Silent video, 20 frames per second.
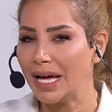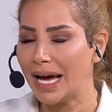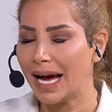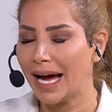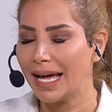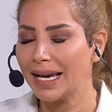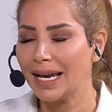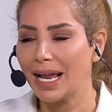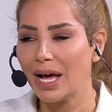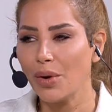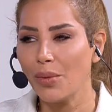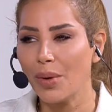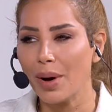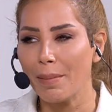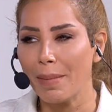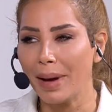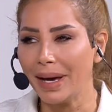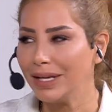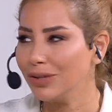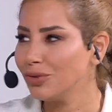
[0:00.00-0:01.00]
على الهواء
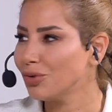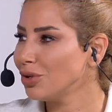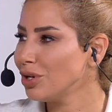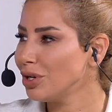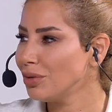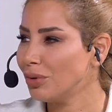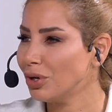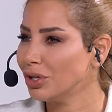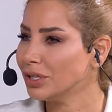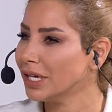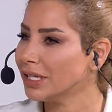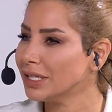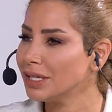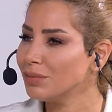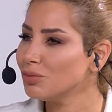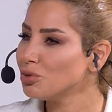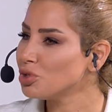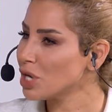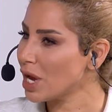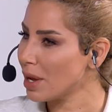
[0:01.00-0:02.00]
بعيد كل البعد عن
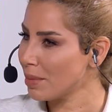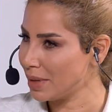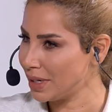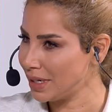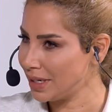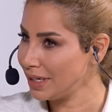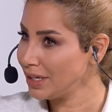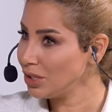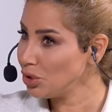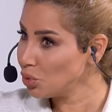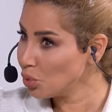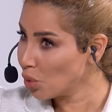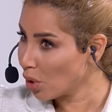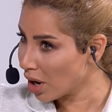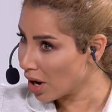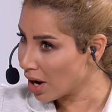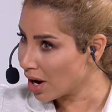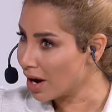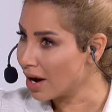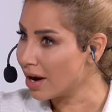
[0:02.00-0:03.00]
المجامله يو
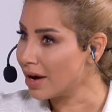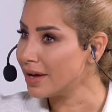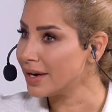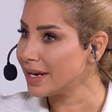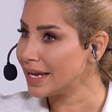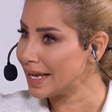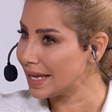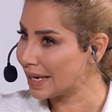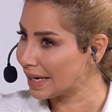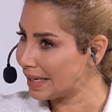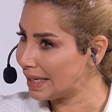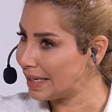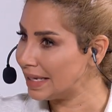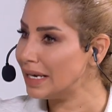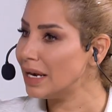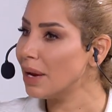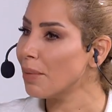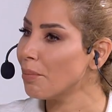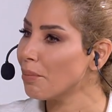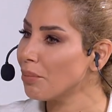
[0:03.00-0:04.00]
ار ا
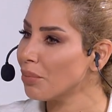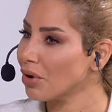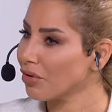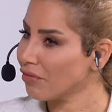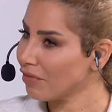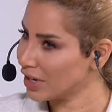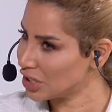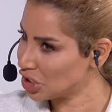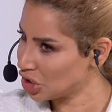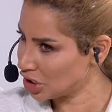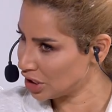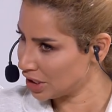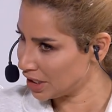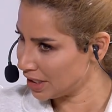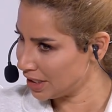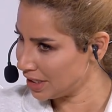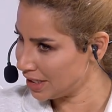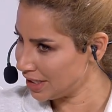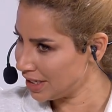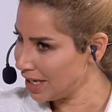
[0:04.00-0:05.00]
ريل
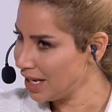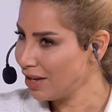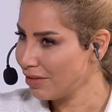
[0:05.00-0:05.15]
بروفيشنال